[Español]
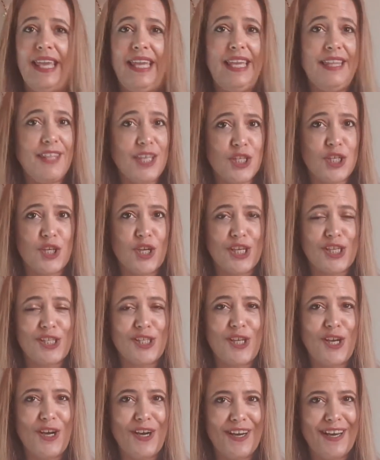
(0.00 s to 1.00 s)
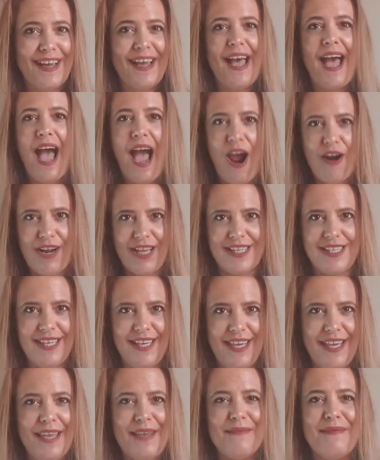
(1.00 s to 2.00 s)
Y dicho esto, ahora
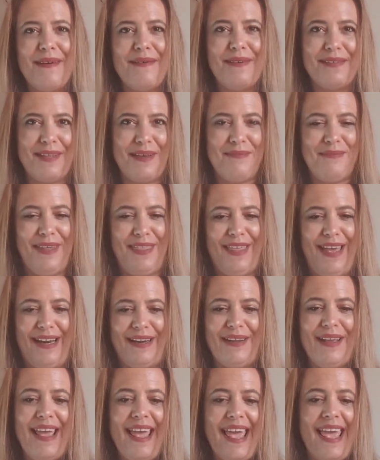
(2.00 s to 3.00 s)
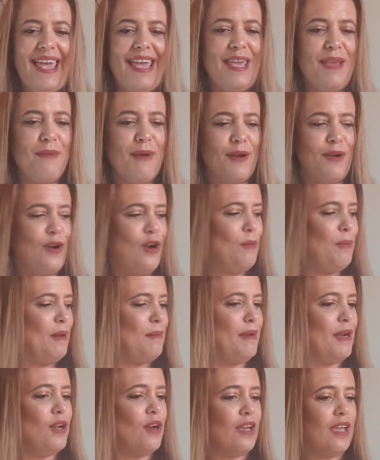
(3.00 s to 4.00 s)
sí, vamos a empezar. Y bueno, lo
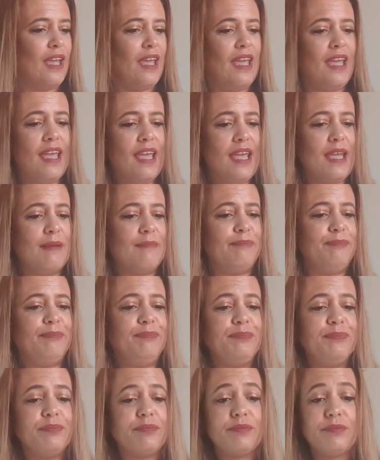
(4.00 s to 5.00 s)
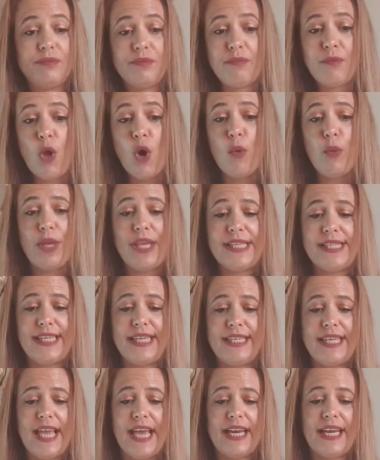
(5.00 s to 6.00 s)
primero que mm, os voy a
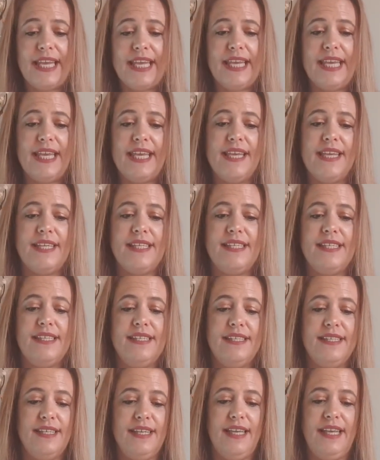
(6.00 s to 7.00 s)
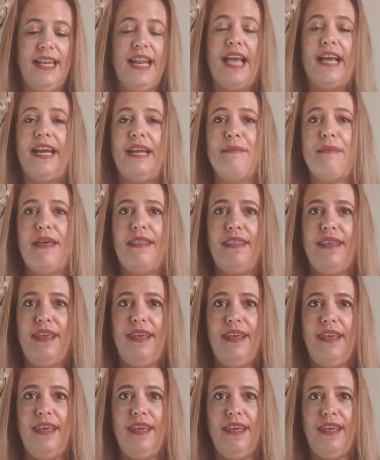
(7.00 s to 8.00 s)
enseñar es la crema
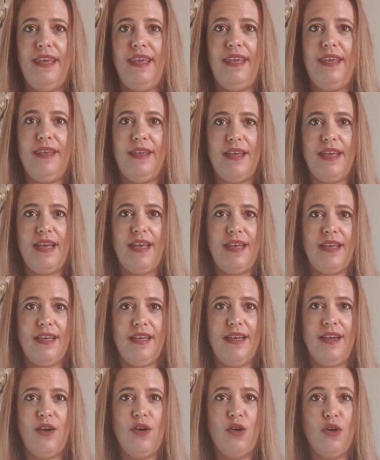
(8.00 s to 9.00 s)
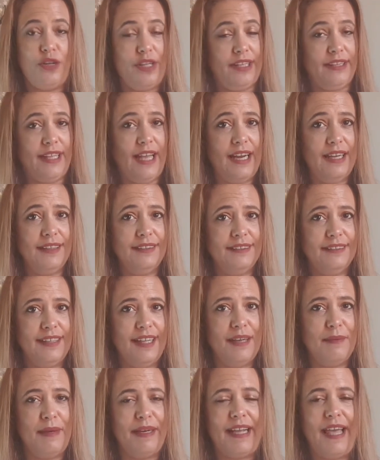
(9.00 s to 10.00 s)
de oriental
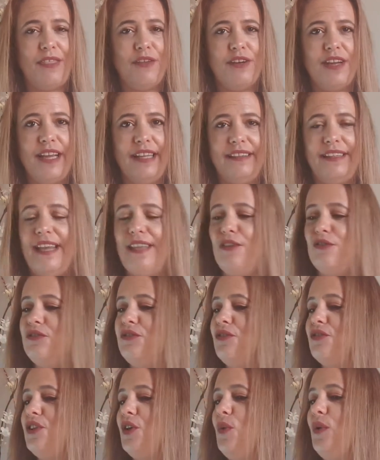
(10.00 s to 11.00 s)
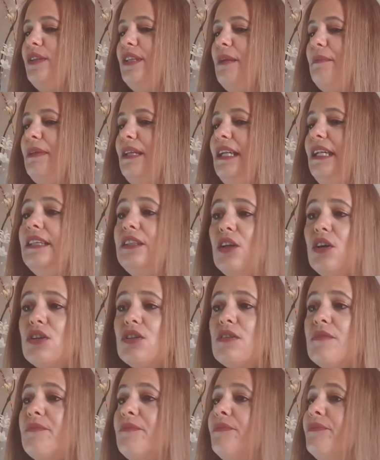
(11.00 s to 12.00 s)
del Mercadona que trae 250
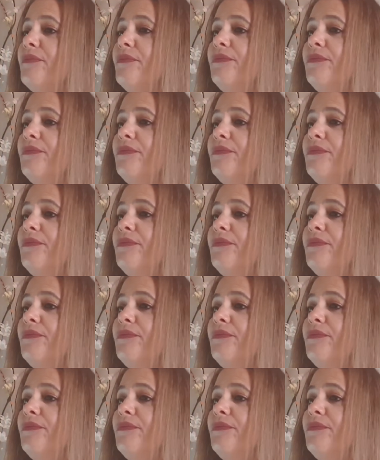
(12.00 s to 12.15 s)
mililitros.